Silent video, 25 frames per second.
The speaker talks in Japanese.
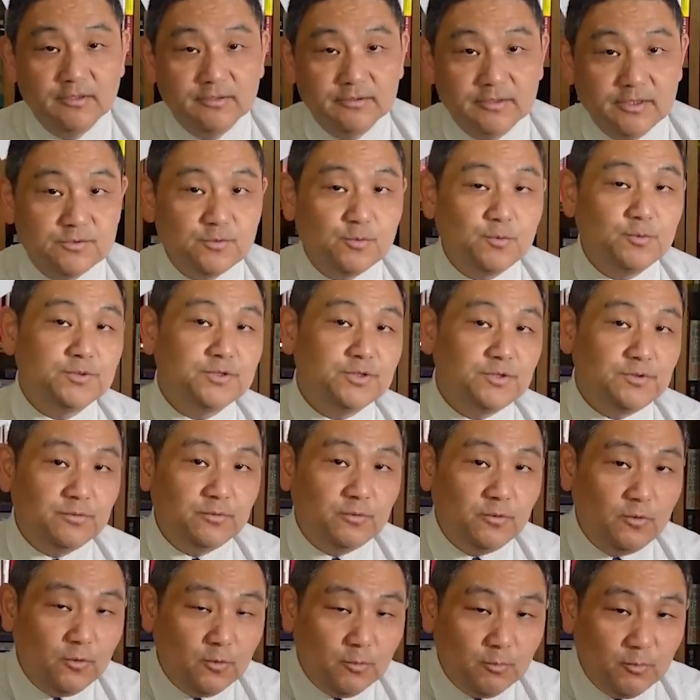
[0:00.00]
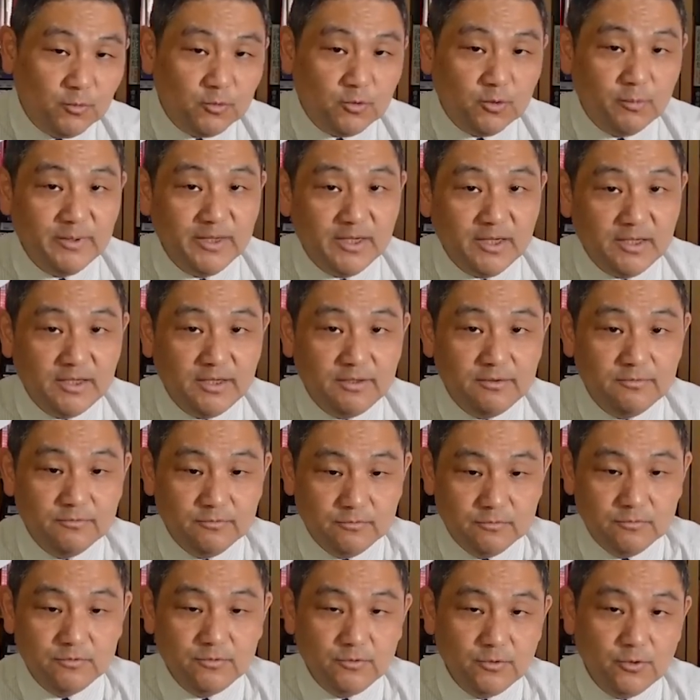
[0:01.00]
でそうすると求められる
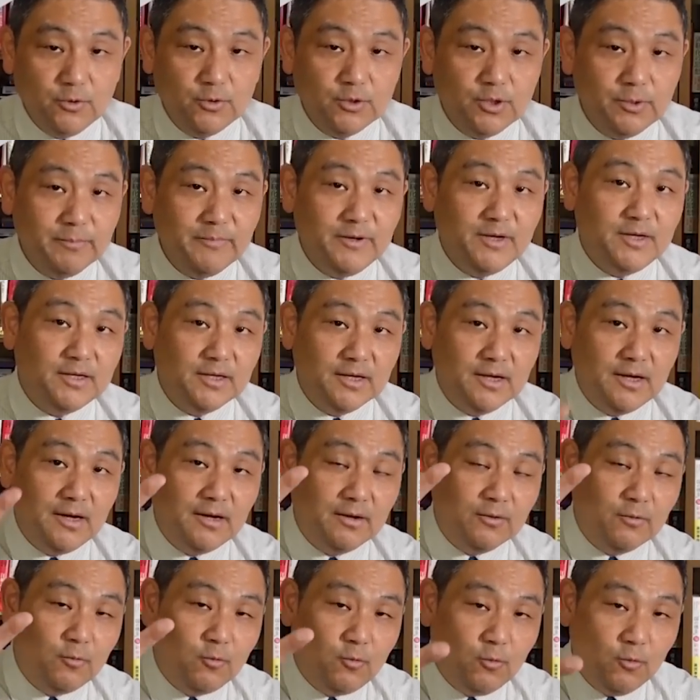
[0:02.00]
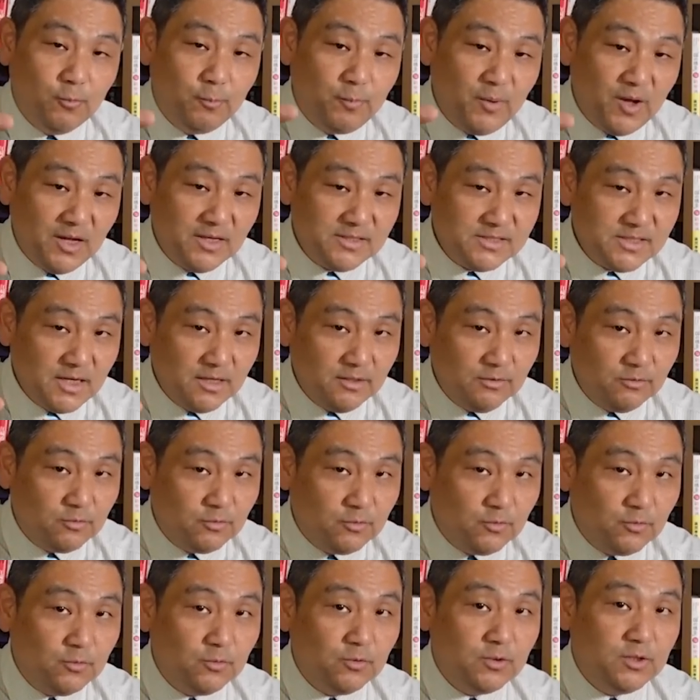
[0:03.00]
運用利回りが 5%
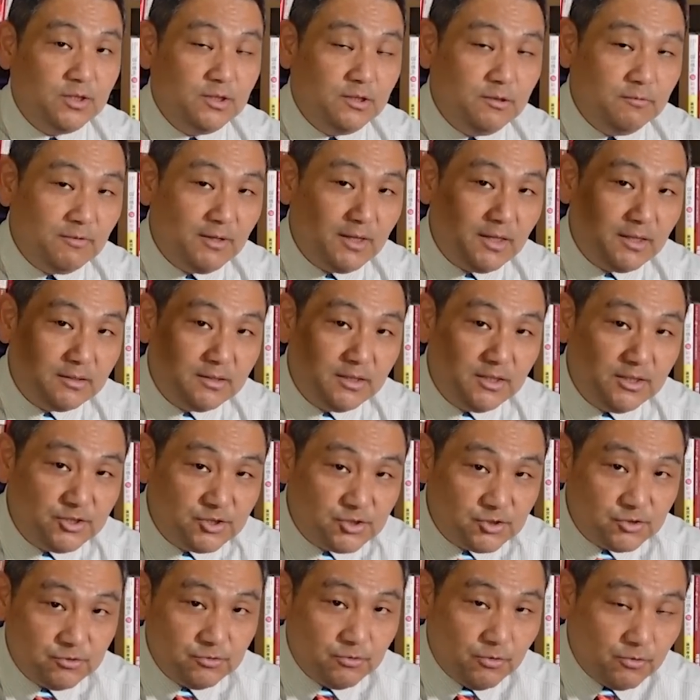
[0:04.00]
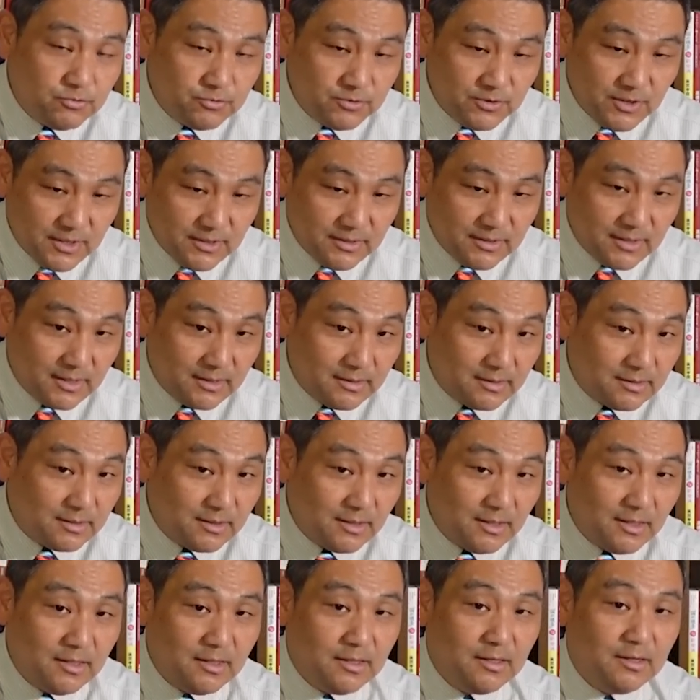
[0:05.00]
の時には20億円だっ
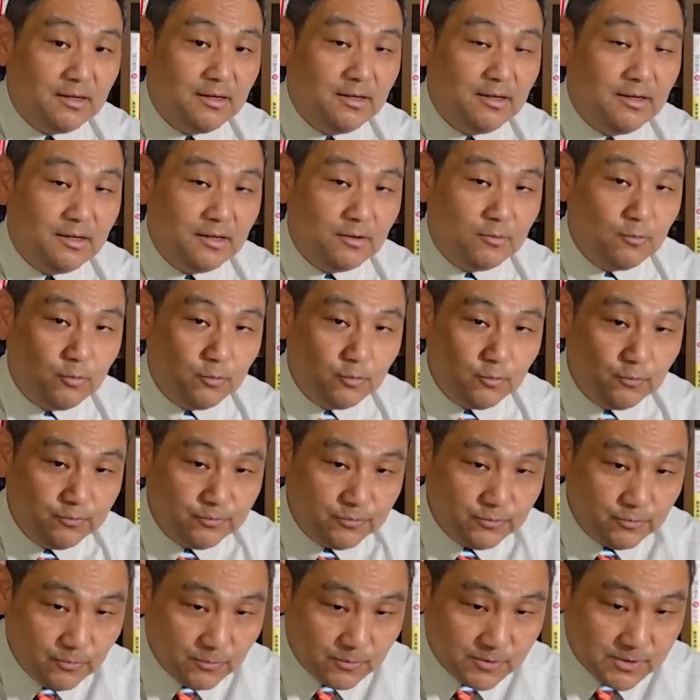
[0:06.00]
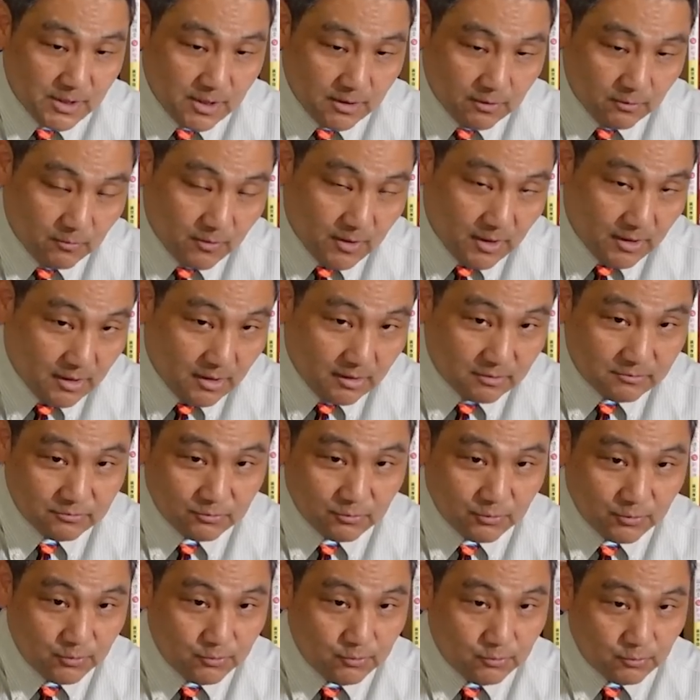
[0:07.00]
たこの不動産の価格
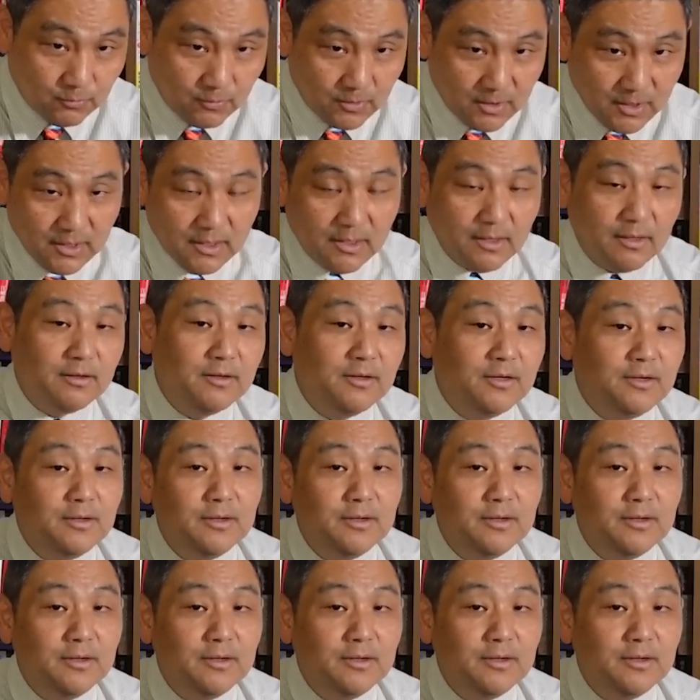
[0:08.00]
というのが、